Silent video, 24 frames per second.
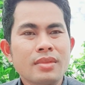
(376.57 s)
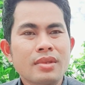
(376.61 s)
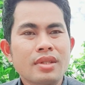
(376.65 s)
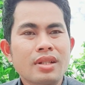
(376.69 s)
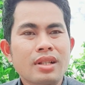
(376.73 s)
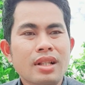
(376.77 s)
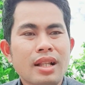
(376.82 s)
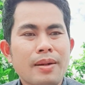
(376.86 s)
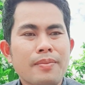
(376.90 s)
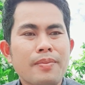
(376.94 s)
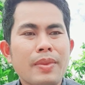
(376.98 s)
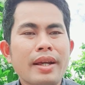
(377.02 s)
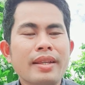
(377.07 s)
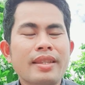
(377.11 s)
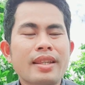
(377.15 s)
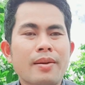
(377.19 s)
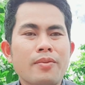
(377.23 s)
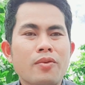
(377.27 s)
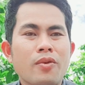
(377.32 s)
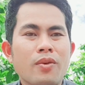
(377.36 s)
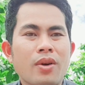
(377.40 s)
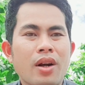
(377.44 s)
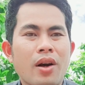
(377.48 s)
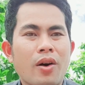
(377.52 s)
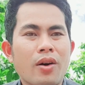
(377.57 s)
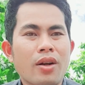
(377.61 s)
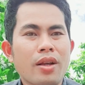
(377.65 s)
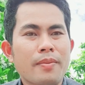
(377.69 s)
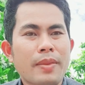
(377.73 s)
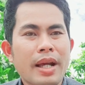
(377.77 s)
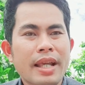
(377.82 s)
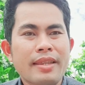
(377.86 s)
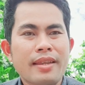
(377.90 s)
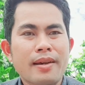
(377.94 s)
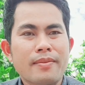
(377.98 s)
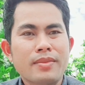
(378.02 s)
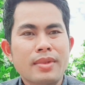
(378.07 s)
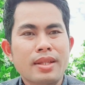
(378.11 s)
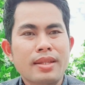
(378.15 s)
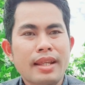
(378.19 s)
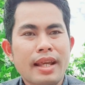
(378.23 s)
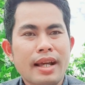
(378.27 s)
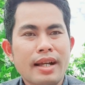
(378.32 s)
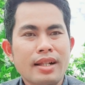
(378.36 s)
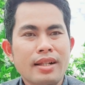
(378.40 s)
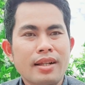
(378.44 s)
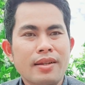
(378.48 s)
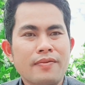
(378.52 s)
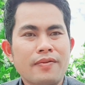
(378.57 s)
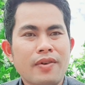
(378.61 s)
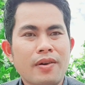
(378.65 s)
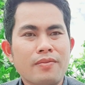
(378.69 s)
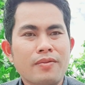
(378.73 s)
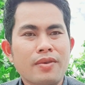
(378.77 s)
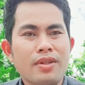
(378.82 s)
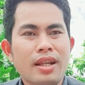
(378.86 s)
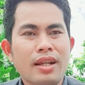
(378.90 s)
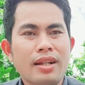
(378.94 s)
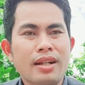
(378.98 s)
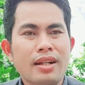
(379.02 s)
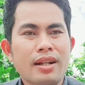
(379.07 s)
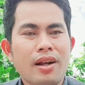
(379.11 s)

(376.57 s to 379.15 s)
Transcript: Mấy trăm cuộc gọi và mấy trăm tin nhắn thì Phong có thể